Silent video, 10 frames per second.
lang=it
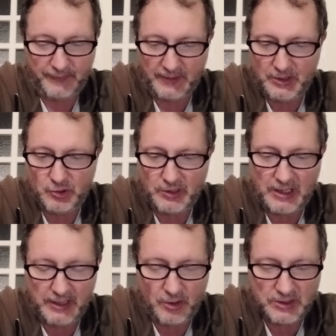il
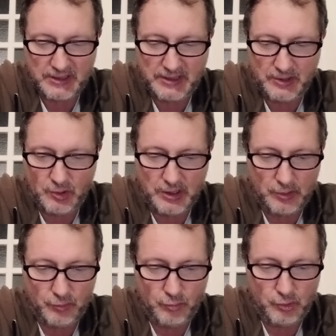giornale Rosa titola
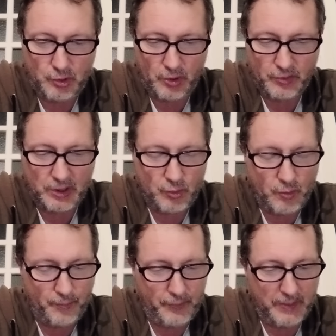Un toro da
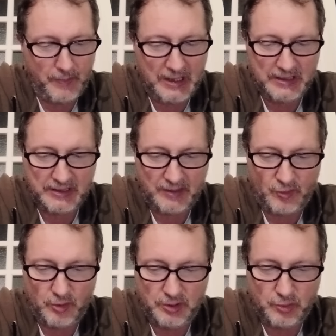coppe, Milan
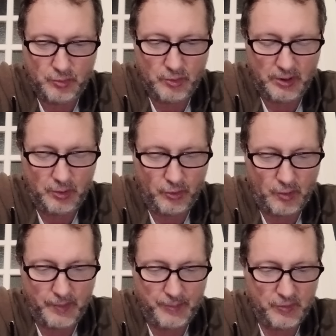travolto, ora
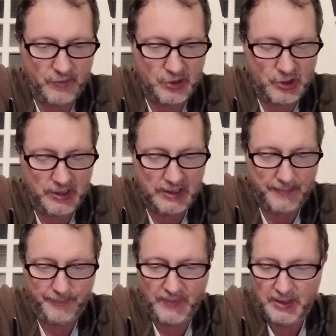l'Europa è più
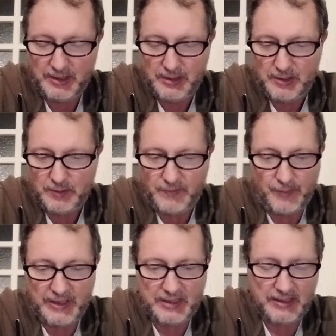vicina.
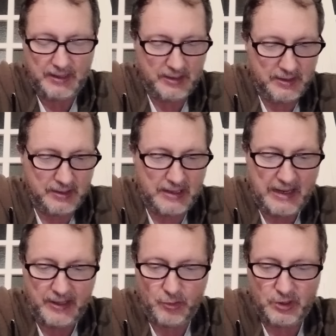Ovviamente eh,
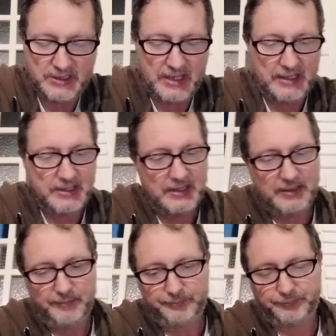Cairo
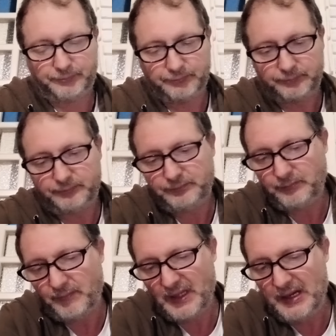esalta
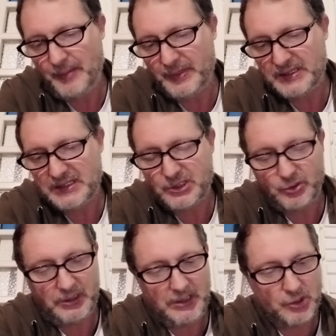la
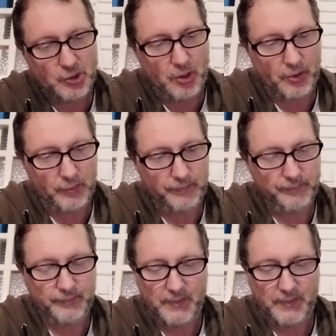prestazione del toro,